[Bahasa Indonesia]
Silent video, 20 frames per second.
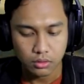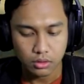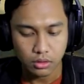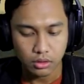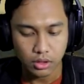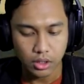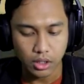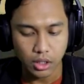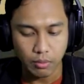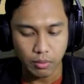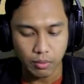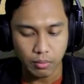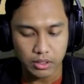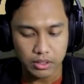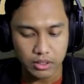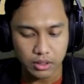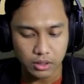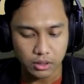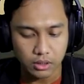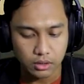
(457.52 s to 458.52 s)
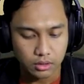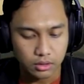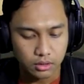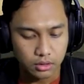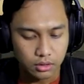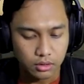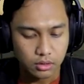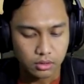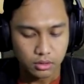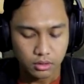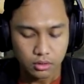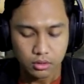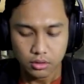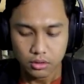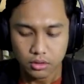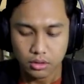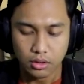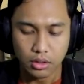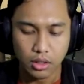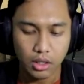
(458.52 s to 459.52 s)
Oke, gak apa-apa sih.
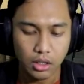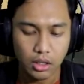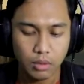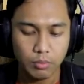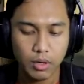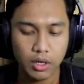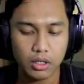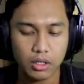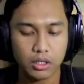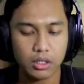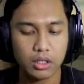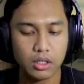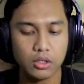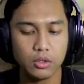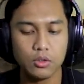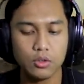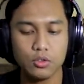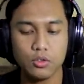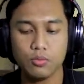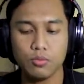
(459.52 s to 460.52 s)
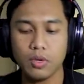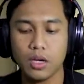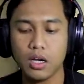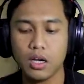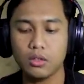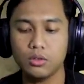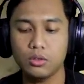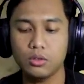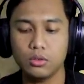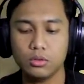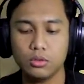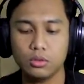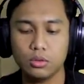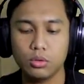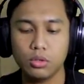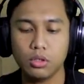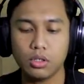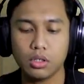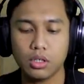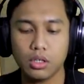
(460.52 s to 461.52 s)
Karena tipe Kraken tuh cuma
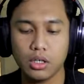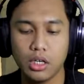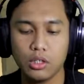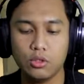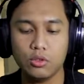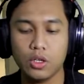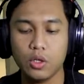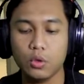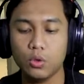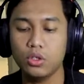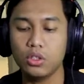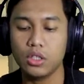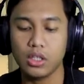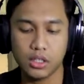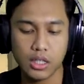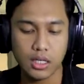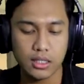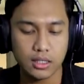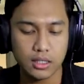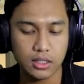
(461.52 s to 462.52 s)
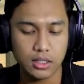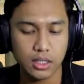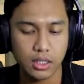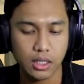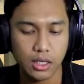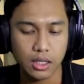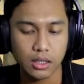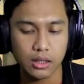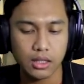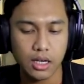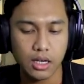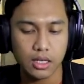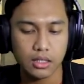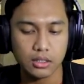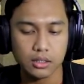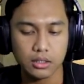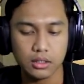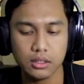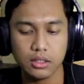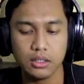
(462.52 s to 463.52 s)
untuk ngancurin hull kita sih sedikit
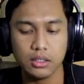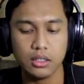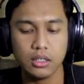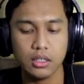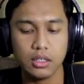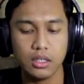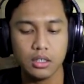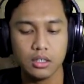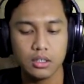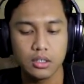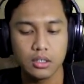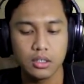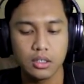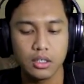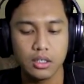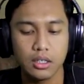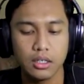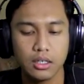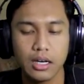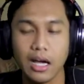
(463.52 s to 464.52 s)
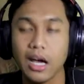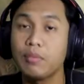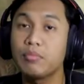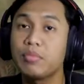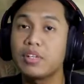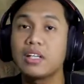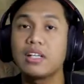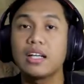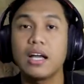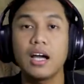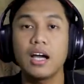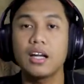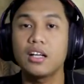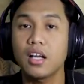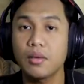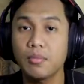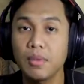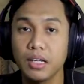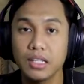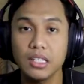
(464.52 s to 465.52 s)
dan uh, nahan pergerakan
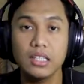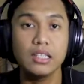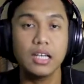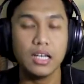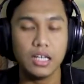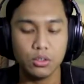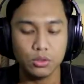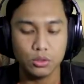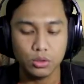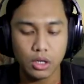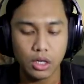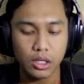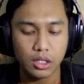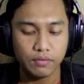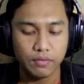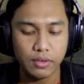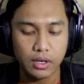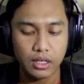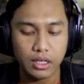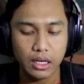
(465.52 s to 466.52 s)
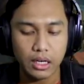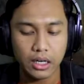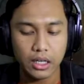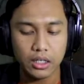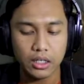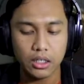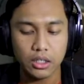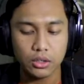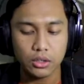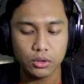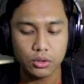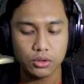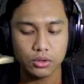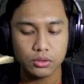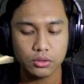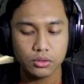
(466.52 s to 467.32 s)
kapal kita ya untuk artifak Kraken ini tuh.